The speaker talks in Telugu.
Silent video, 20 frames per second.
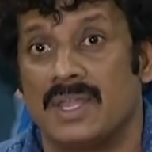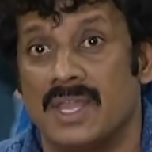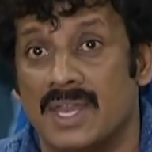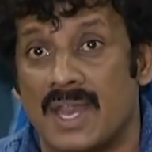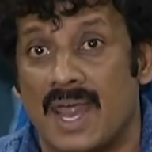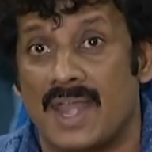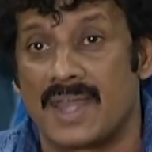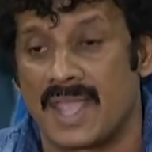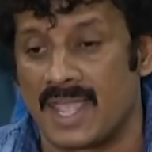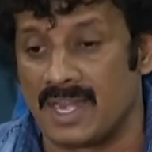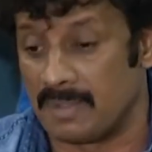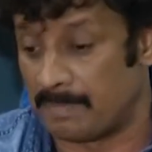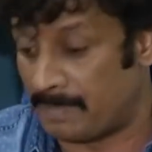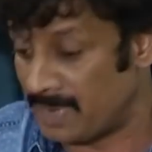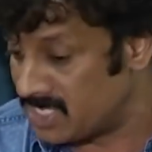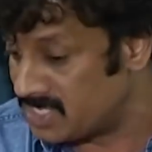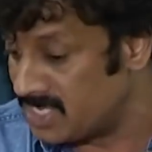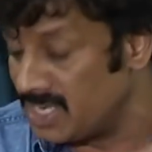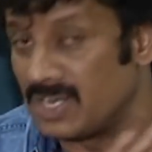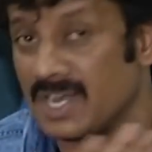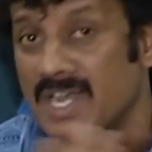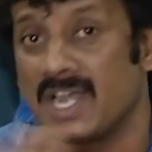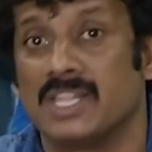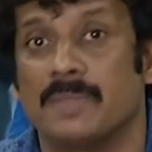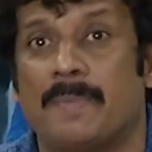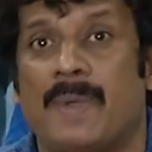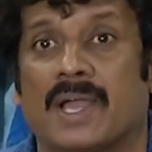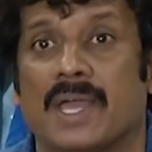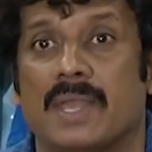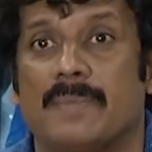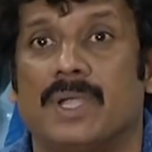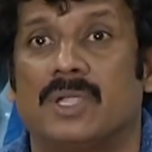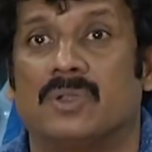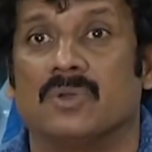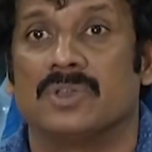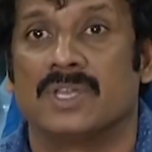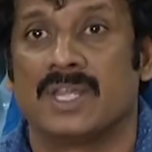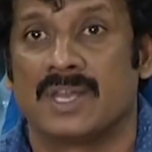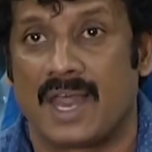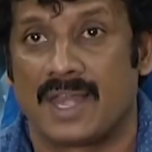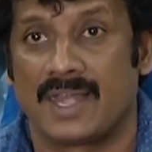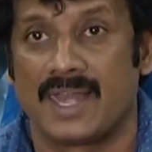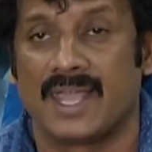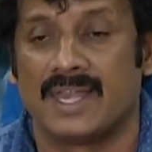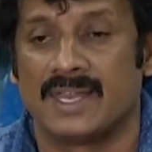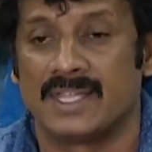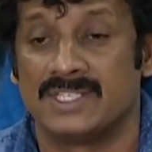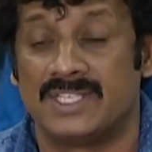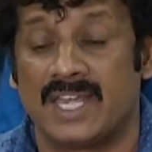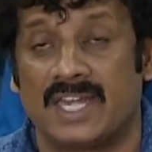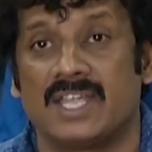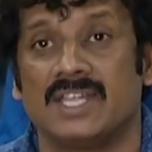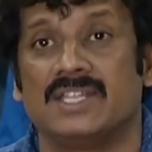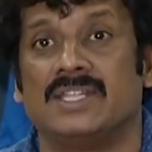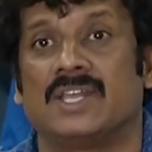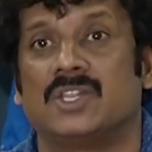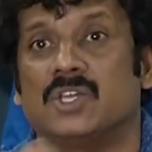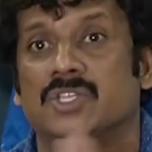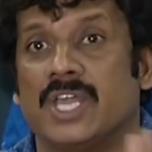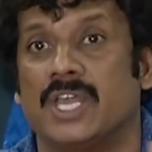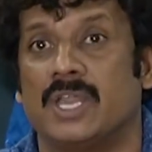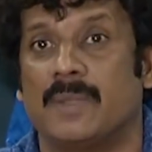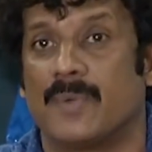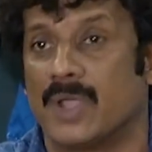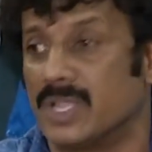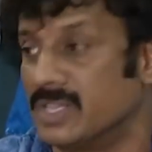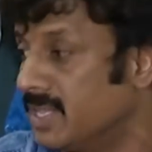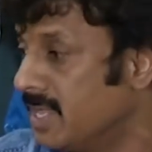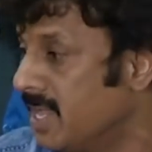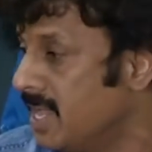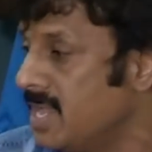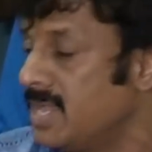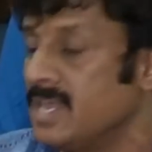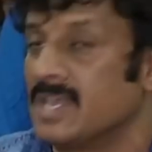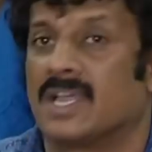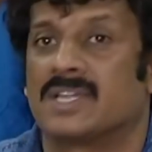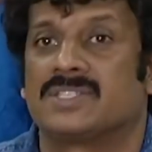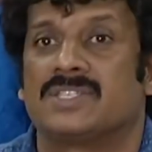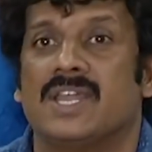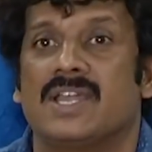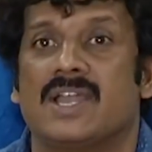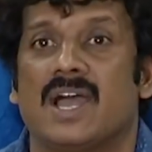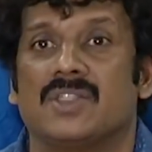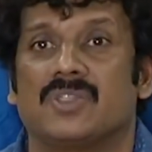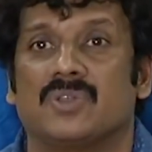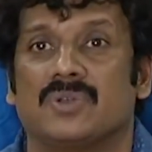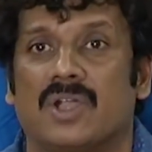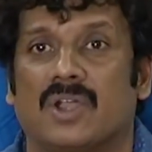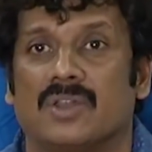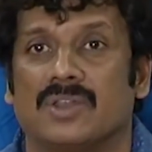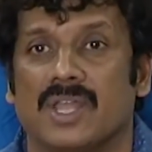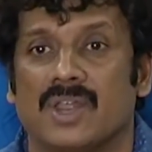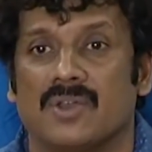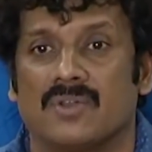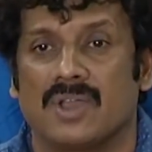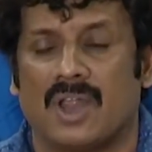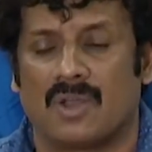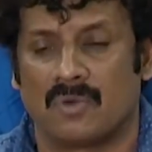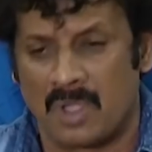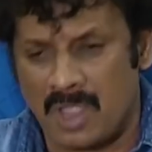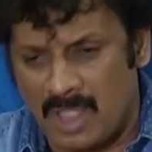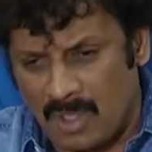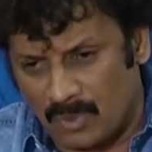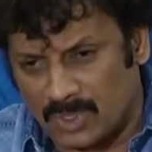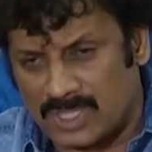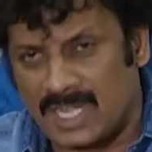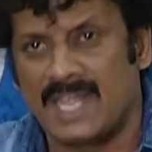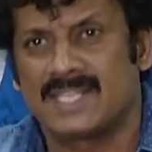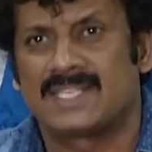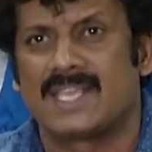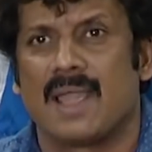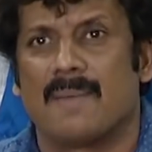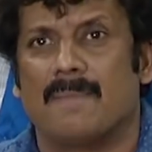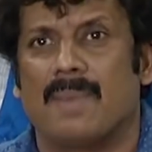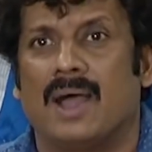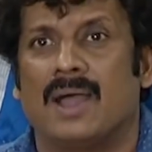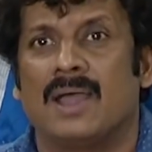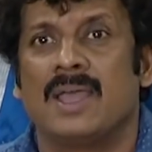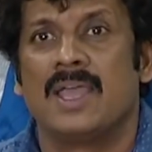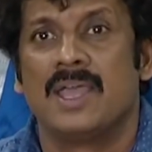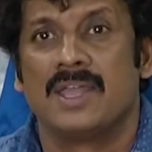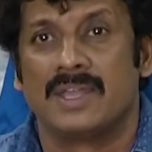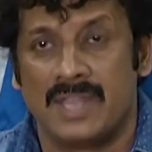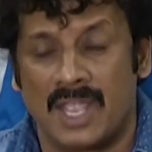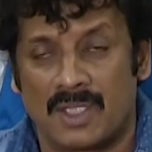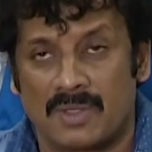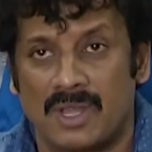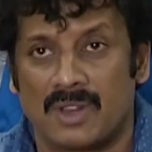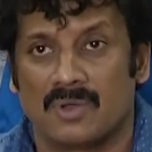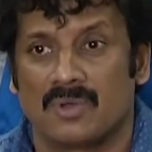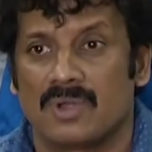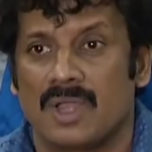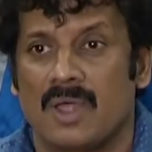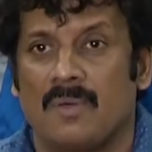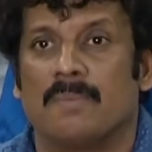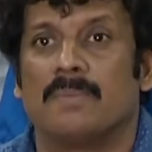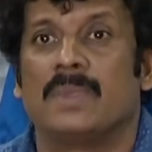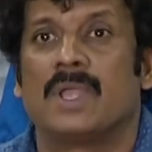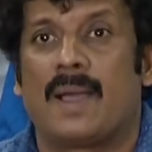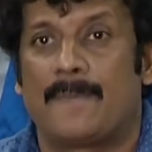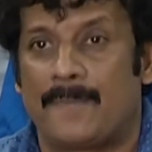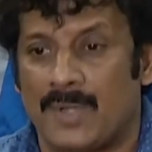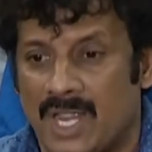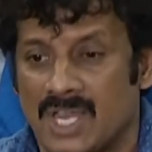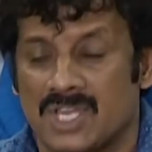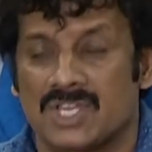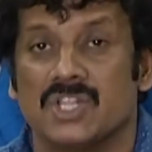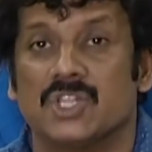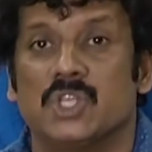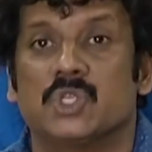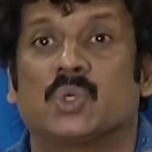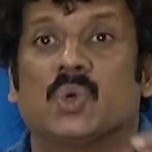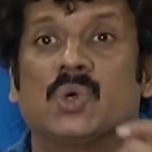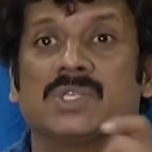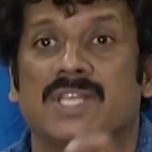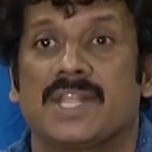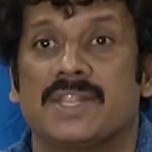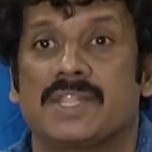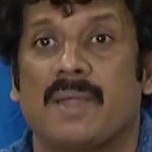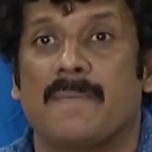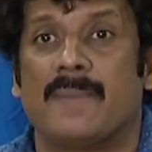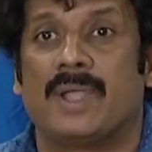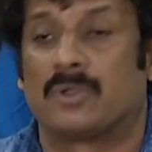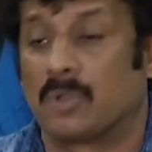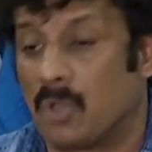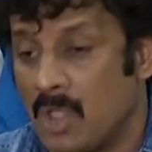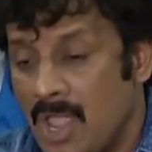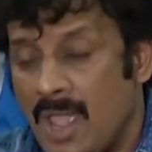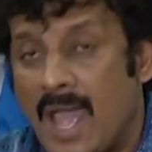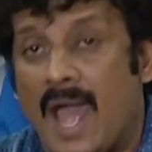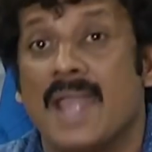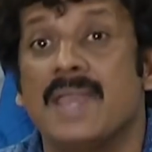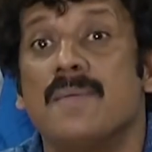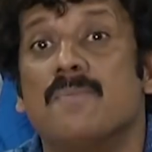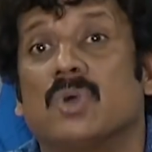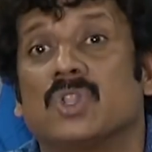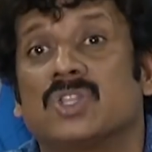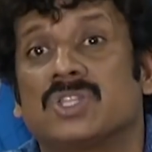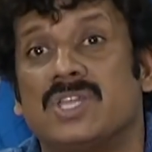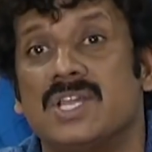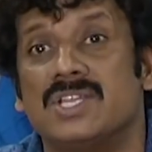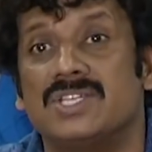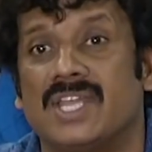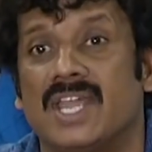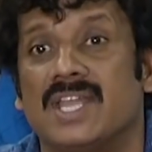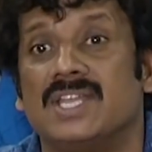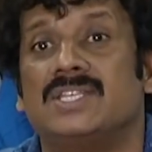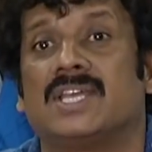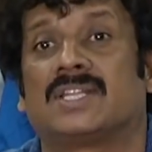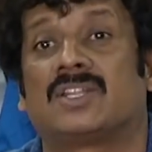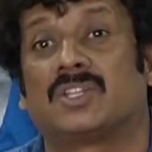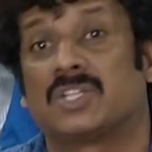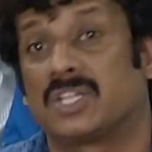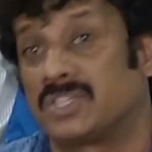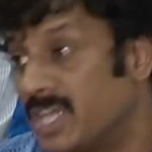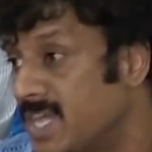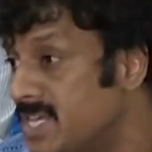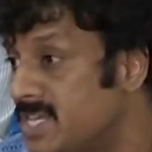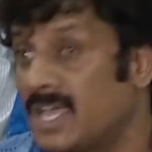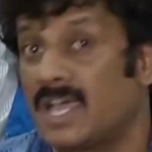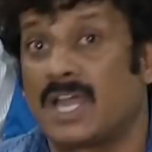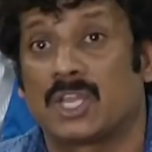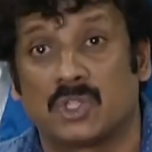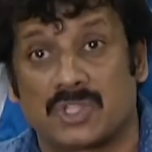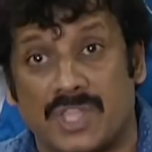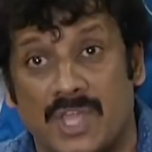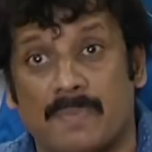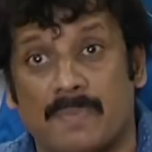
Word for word: నేను అన్నయ్యని ప్రెసిడెంట్ అనేది పక్కన పెట్టు నేను అన్నయ్యని జరిగింది ఏదో జరిగిపోయింది ఇక్కడ శ్రీకాంత్ ఉన్నాడు నేనున్నాను వదిలేసేయమ్మా నీకు నేనున్నాం మీకు అప్లికేషన్ తీసుకో సంతకం పెట్టు అని మొత్తం చేయించి ఆ తర్వాత తేజ గారితో